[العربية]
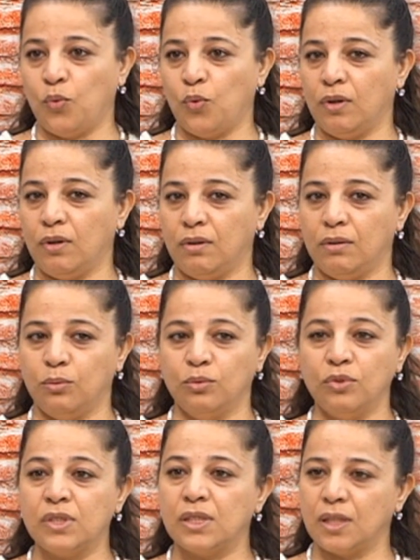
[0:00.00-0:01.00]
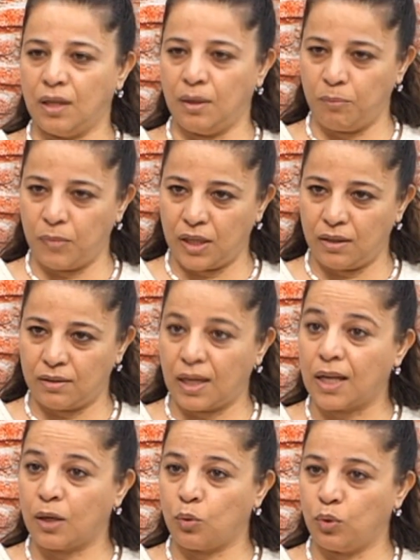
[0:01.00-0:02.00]
ونص العمال
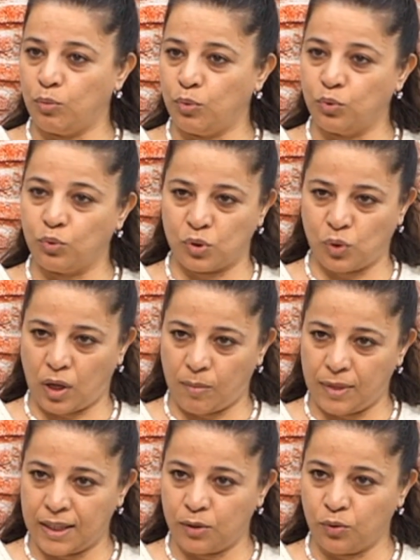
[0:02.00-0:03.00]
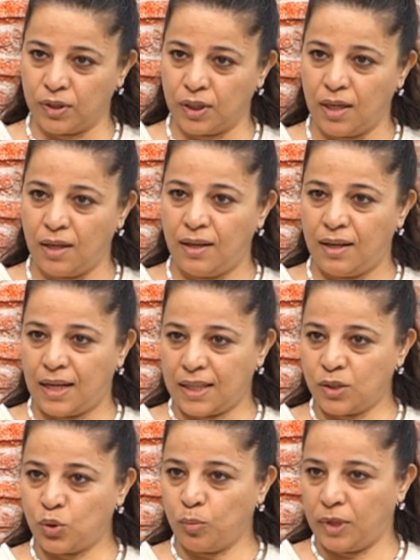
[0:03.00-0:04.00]
تركوا البيوت ورجعوا على بلادهم
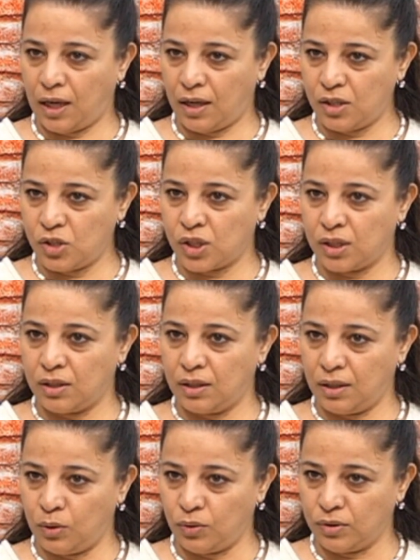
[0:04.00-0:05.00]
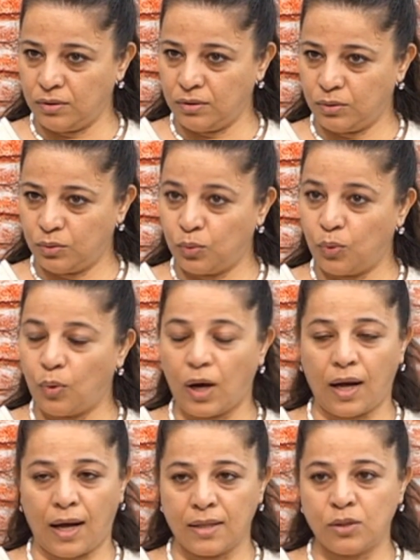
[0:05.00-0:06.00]
حسوا بالحاجه لهم
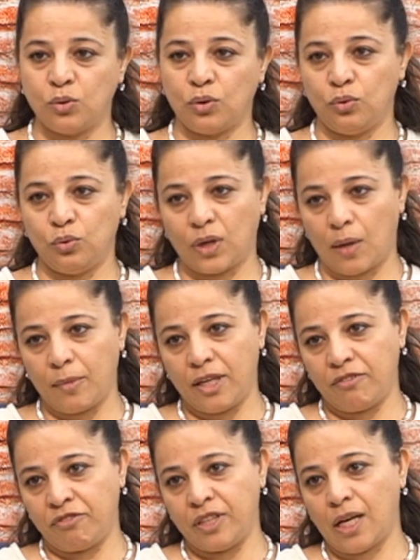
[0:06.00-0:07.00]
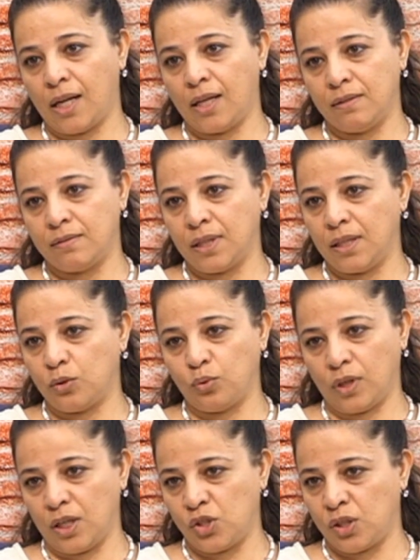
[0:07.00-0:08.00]
وحسوا انه كمان فيها الانسان
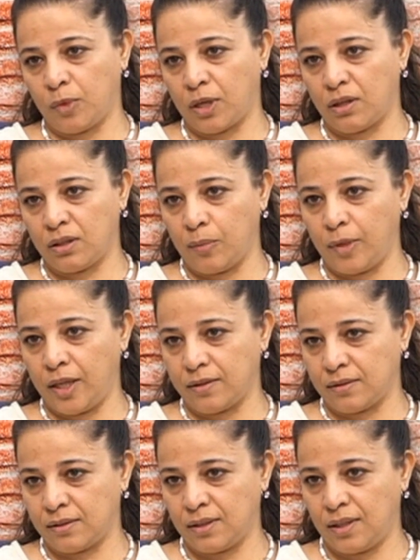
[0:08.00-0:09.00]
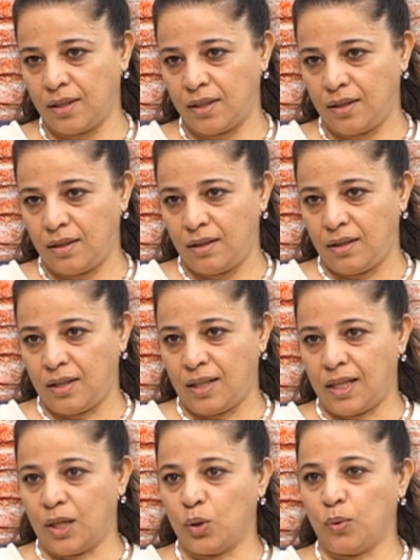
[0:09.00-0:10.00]
تكون عايشه برات البيت
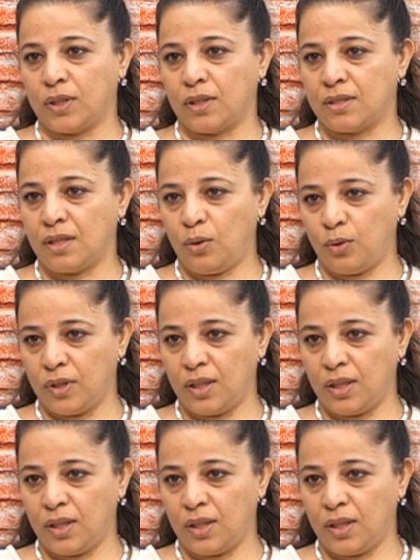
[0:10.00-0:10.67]
لانه وقت صاروا